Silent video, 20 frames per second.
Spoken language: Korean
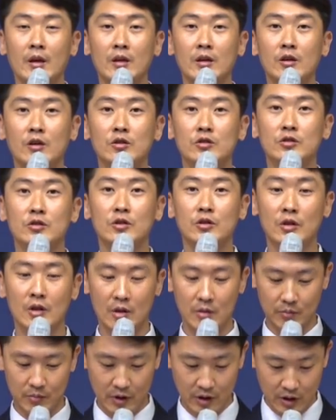이것을
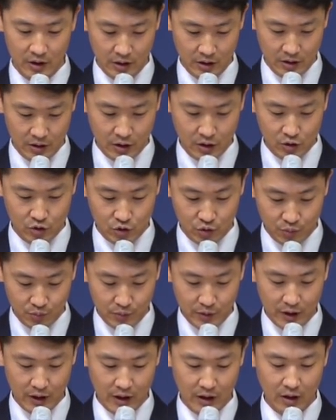미리
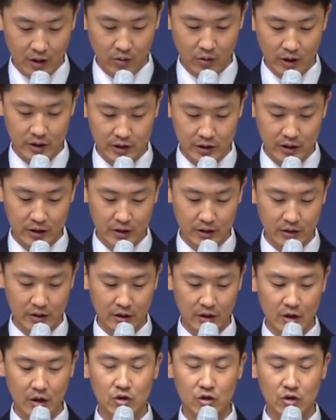준비하라고 하신